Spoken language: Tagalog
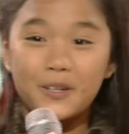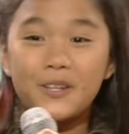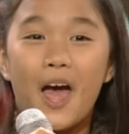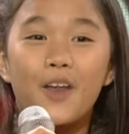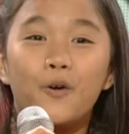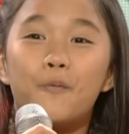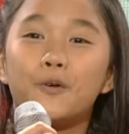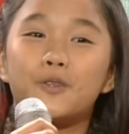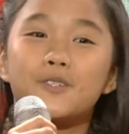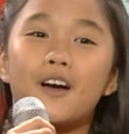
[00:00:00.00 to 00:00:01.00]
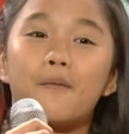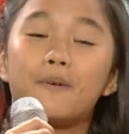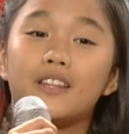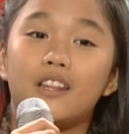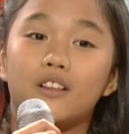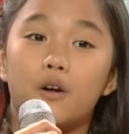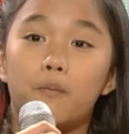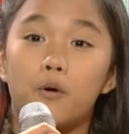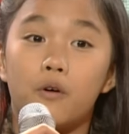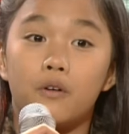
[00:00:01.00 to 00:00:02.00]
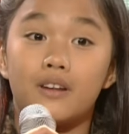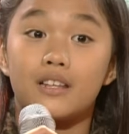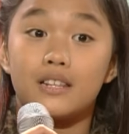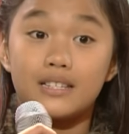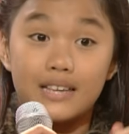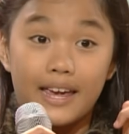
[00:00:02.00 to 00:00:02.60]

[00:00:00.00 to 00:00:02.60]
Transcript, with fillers: Inaano ko po ito sa kapatid ko po na nasa